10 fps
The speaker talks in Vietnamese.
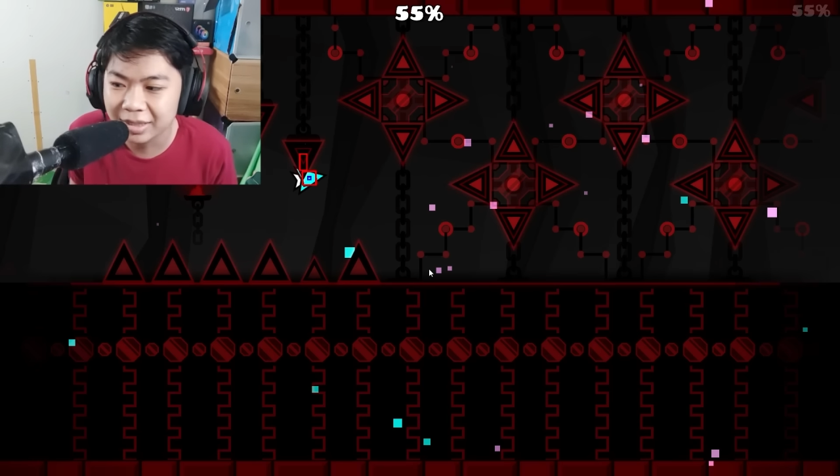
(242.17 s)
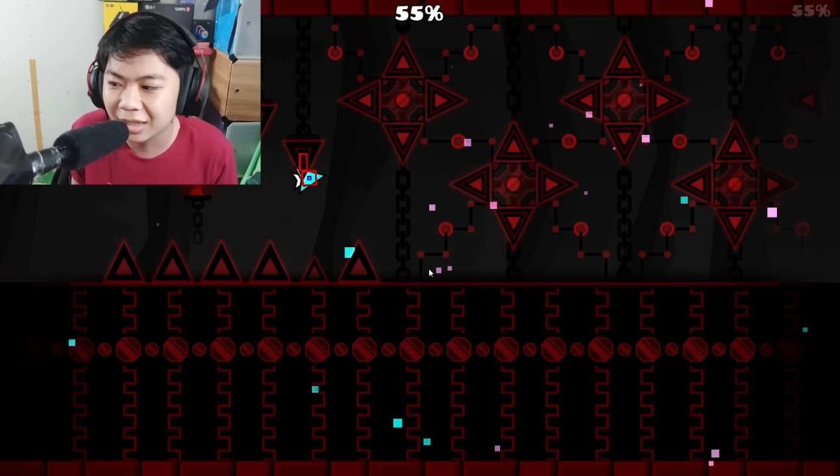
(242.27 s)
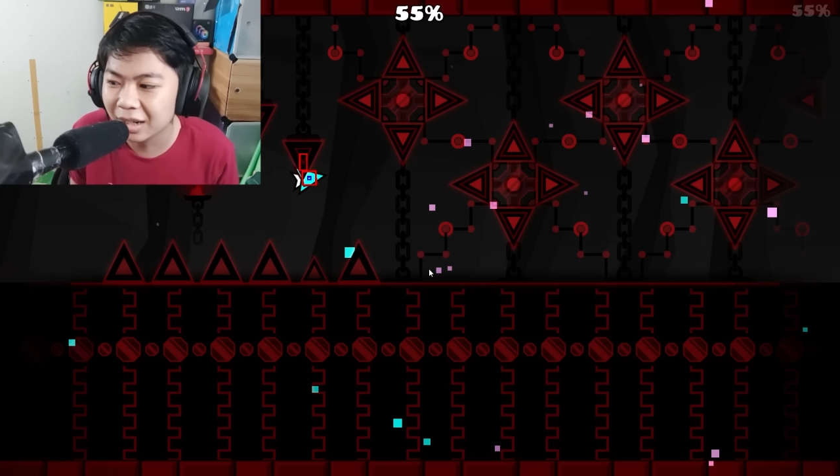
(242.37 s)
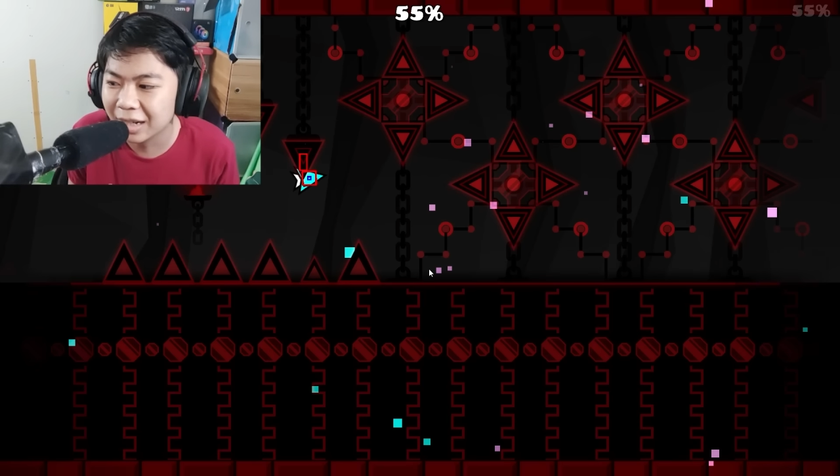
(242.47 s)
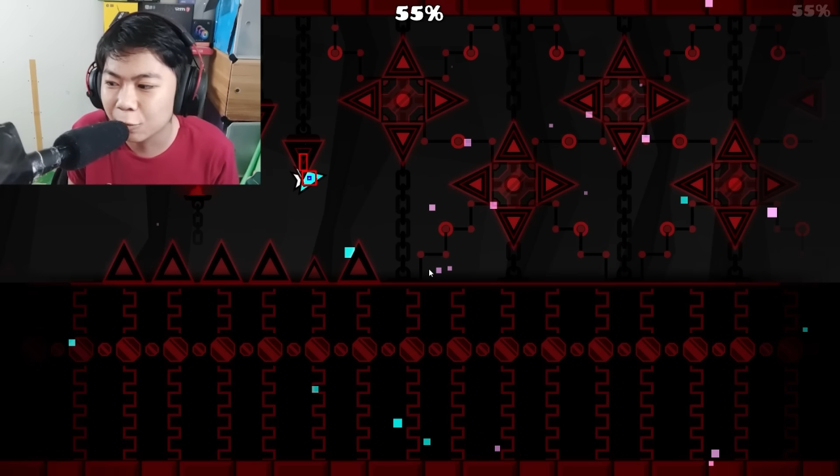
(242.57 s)
chết
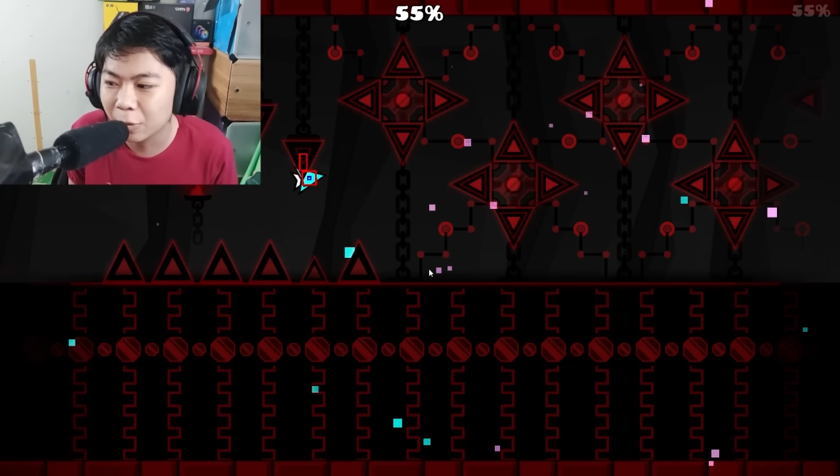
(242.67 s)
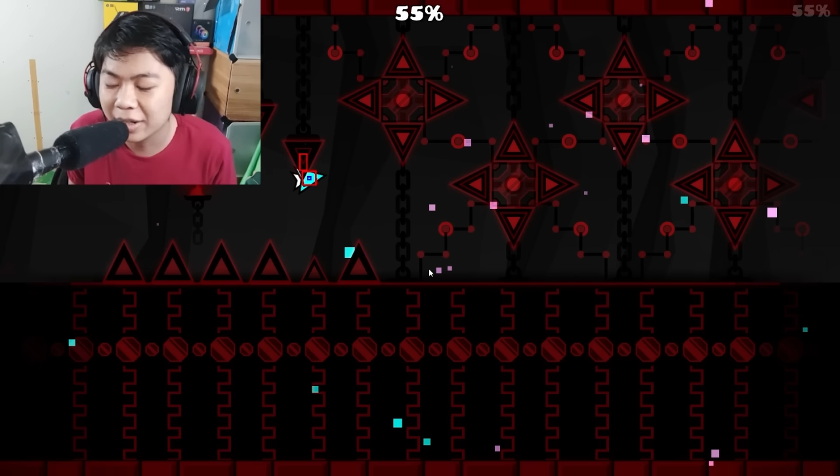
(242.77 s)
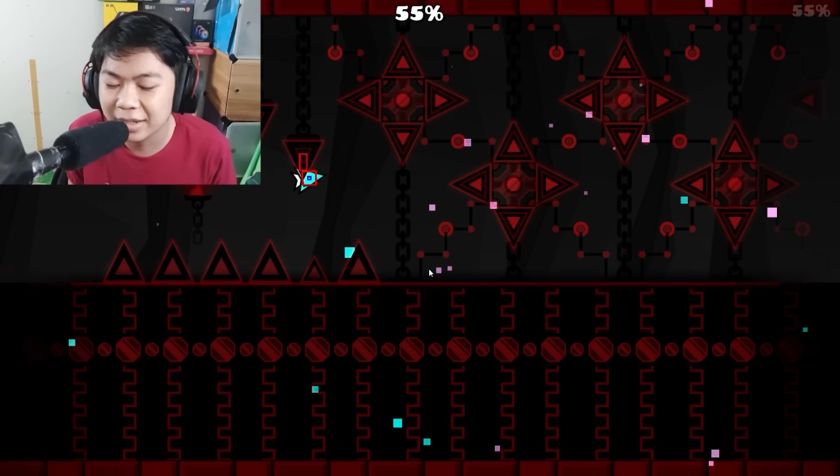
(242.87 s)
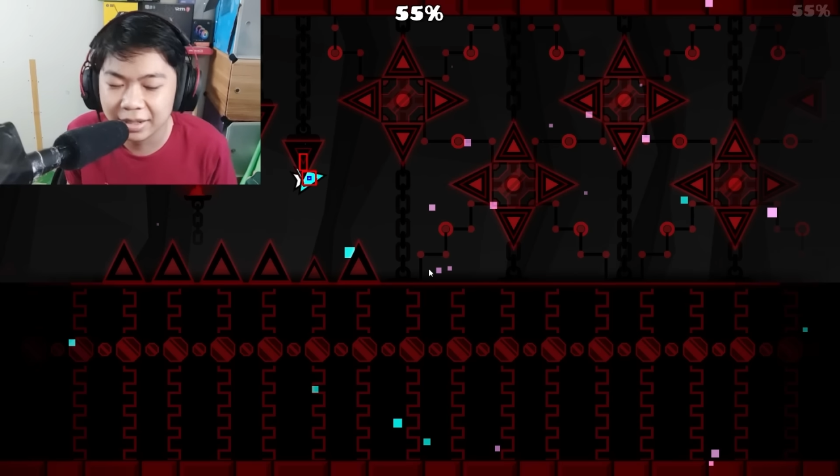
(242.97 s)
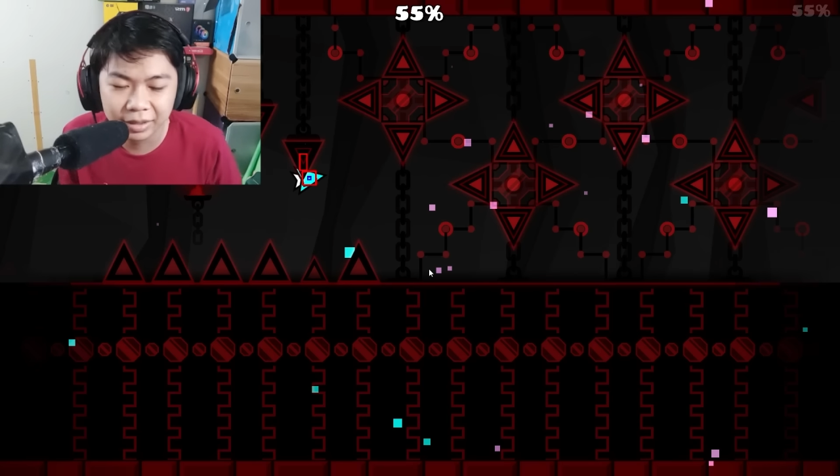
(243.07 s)
ở cái đoạn
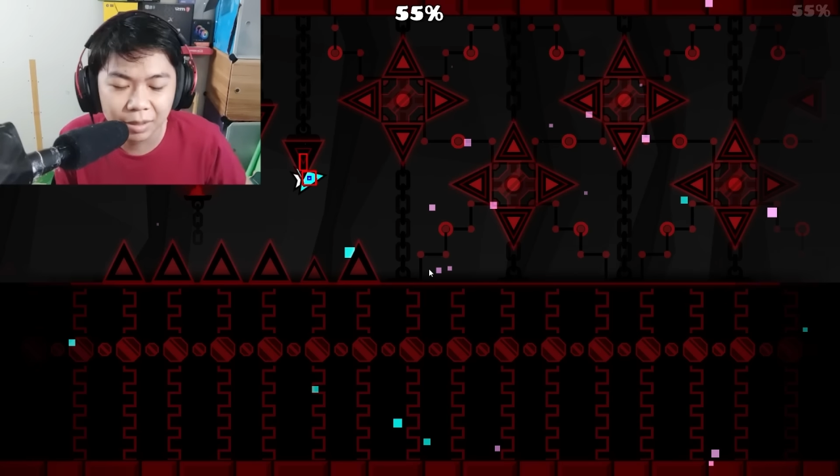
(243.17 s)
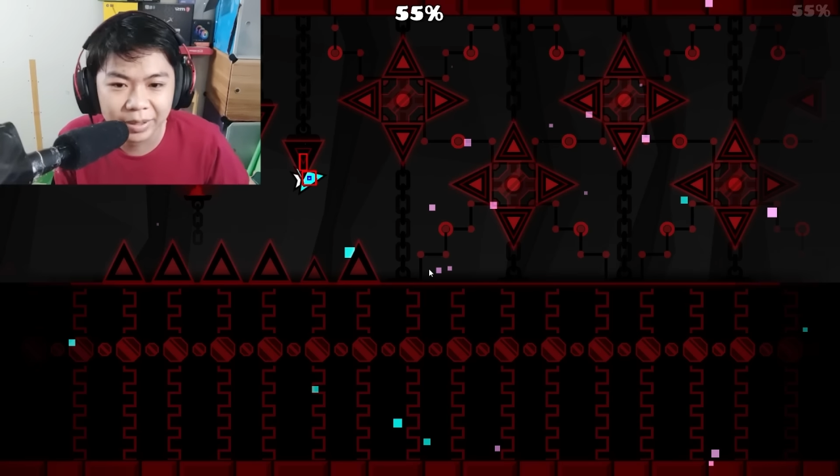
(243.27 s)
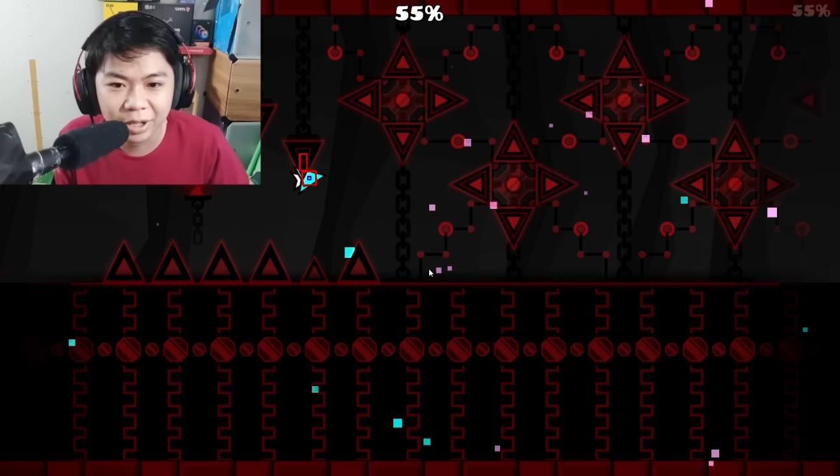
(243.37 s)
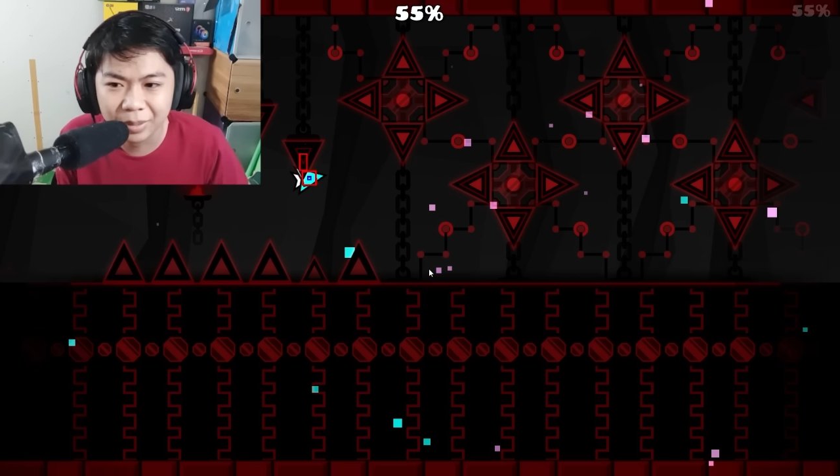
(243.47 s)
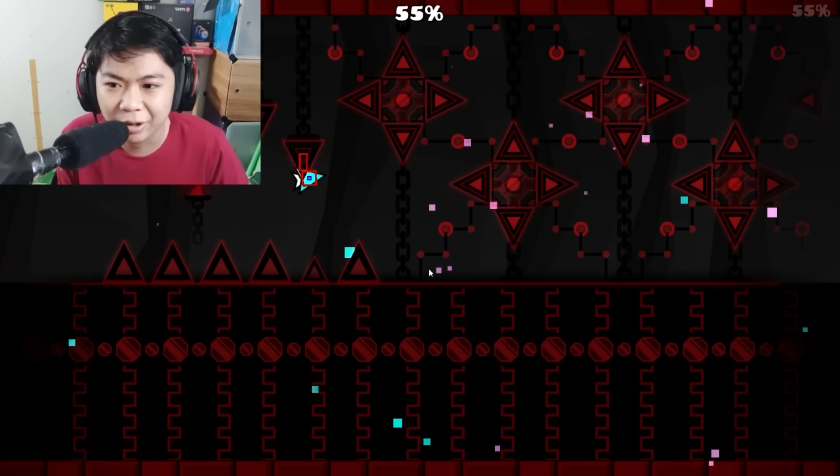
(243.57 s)
quay ta chắc là
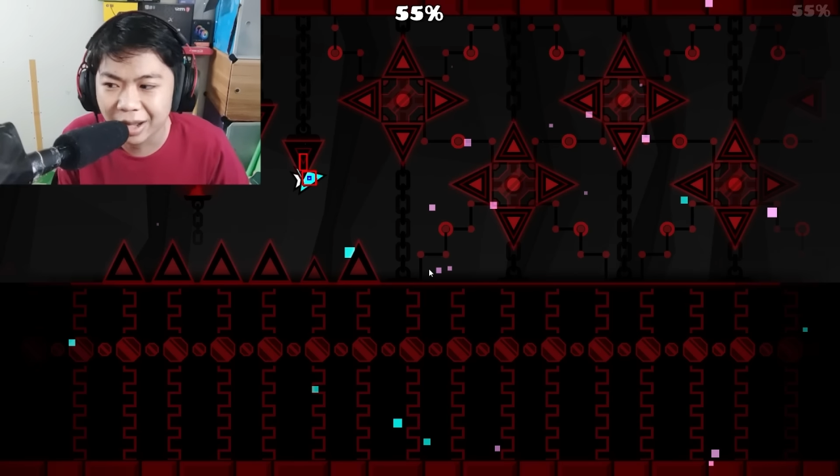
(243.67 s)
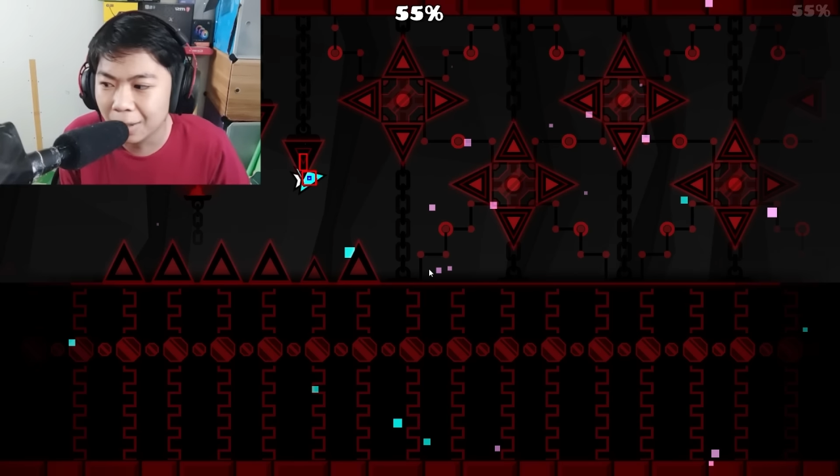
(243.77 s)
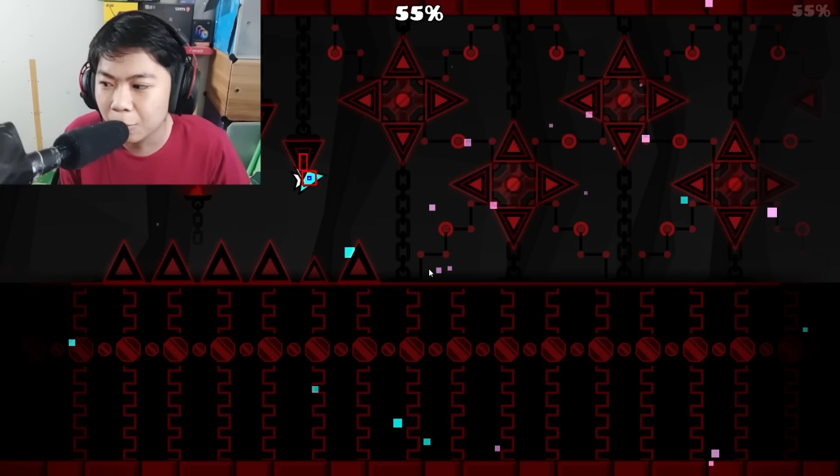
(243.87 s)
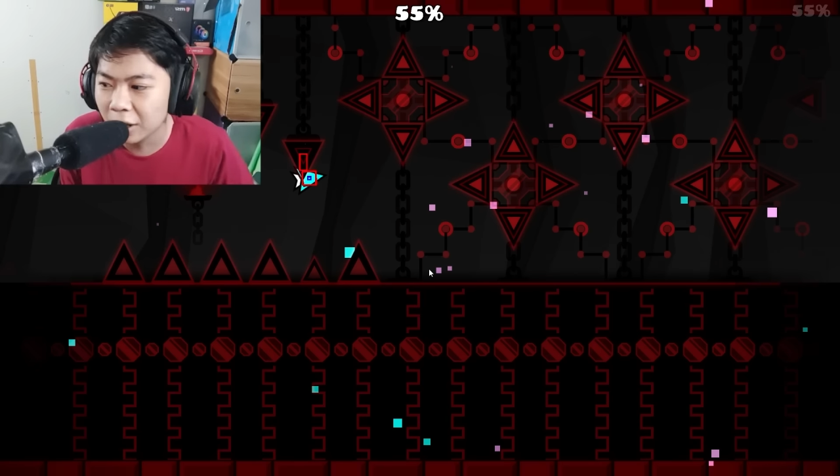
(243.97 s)
do mình hồi hộp quá